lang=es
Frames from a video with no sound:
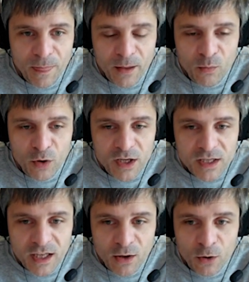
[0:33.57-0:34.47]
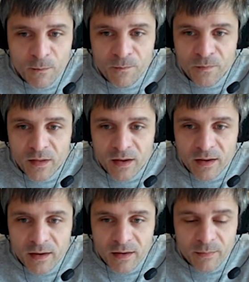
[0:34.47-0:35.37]
en buen estado,
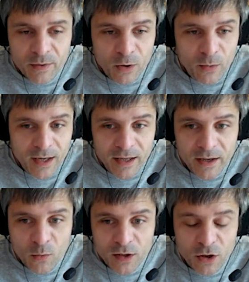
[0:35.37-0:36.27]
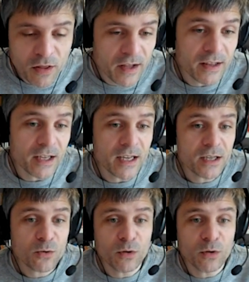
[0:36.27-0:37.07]
pero vale 400,